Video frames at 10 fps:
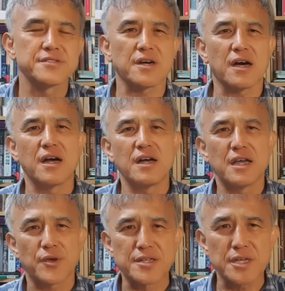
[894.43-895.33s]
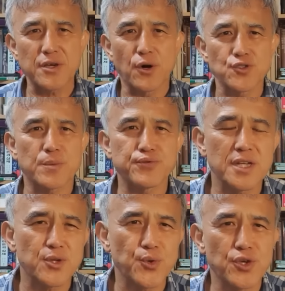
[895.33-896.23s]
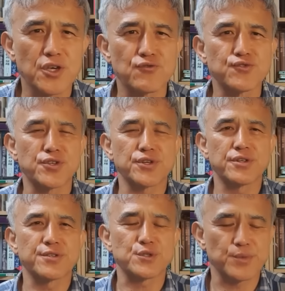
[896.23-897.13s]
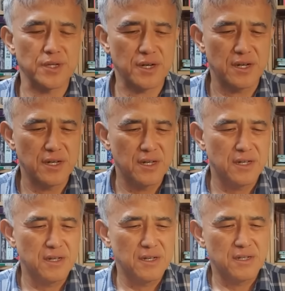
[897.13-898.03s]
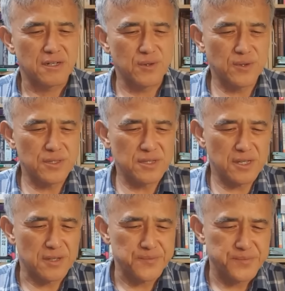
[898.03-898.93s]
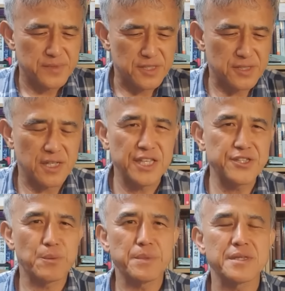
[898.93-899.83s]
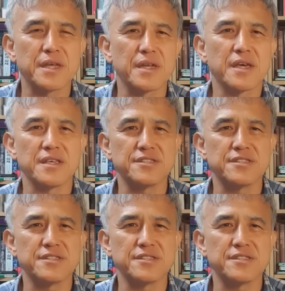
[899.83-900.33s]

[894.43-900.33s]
자, 굉장히 어설픈 대통령이 윤석열이었습니다. 그리고 이제 지난 2년 반 내내